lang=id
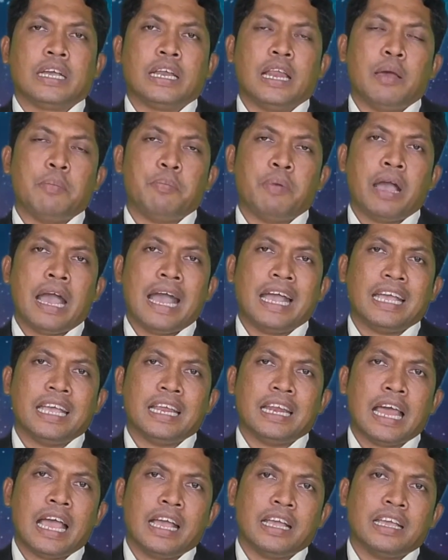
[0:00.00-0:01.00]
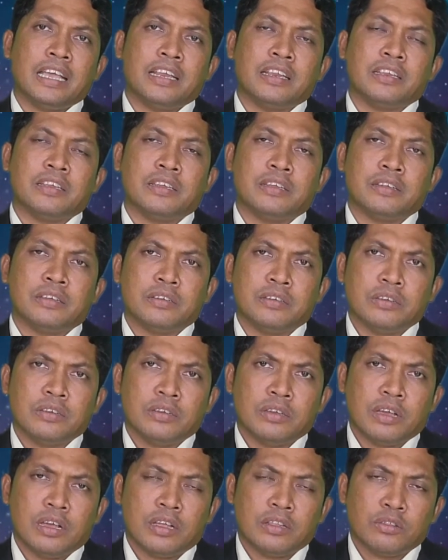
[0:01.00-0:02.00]
Kenapa agen-agen
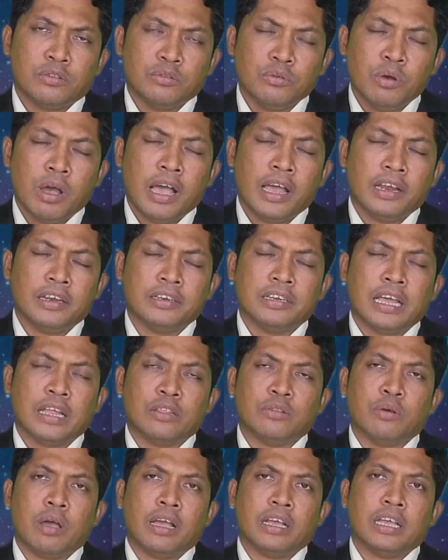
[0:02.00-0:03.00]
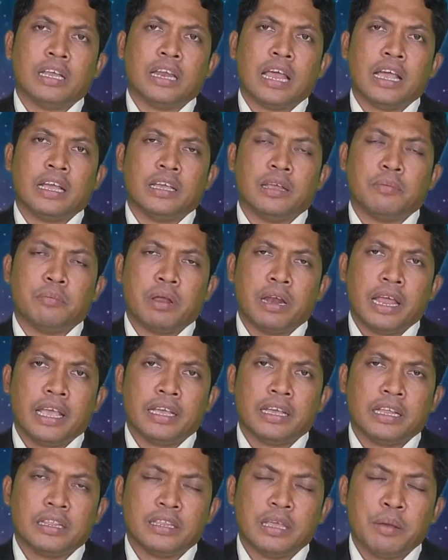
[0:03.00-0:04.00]
ya, Tuhan atau agen-agen
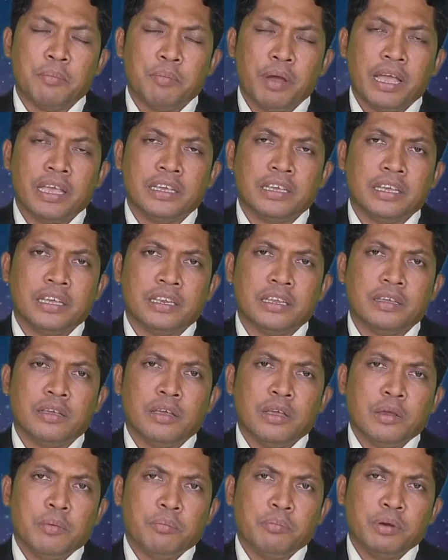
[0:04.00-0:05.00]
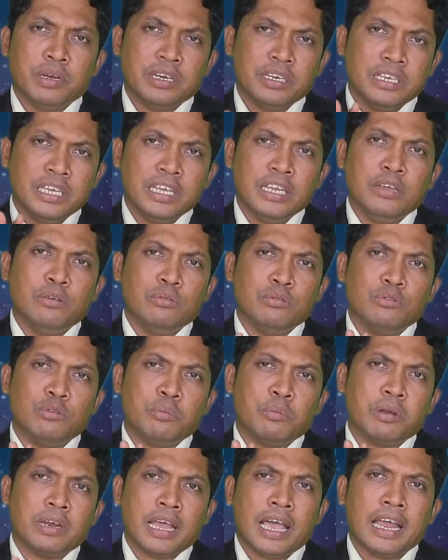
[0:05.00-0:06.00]
malaikat yang baik ini berdiri
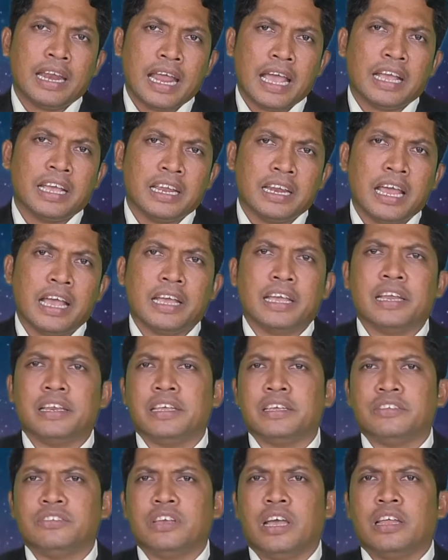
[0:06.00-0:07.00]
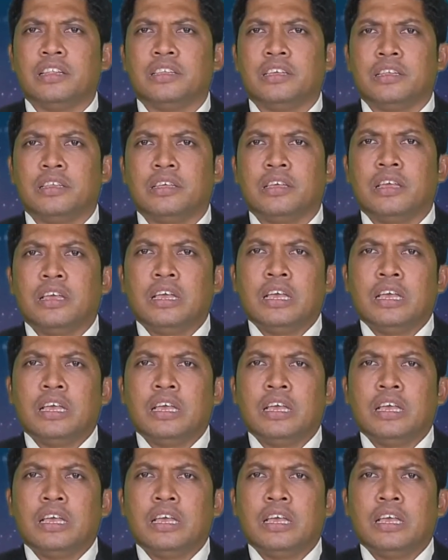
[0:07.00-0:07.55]
untuk menahan agen-agen yang jahat ini?